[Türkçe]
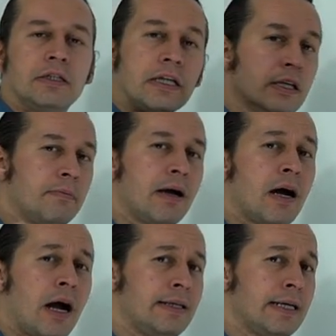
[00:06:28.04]
yalın
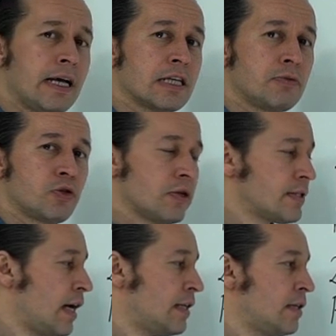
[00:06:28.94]
halde yazmış
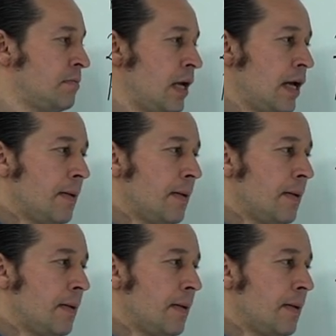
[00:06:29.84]
olsaydım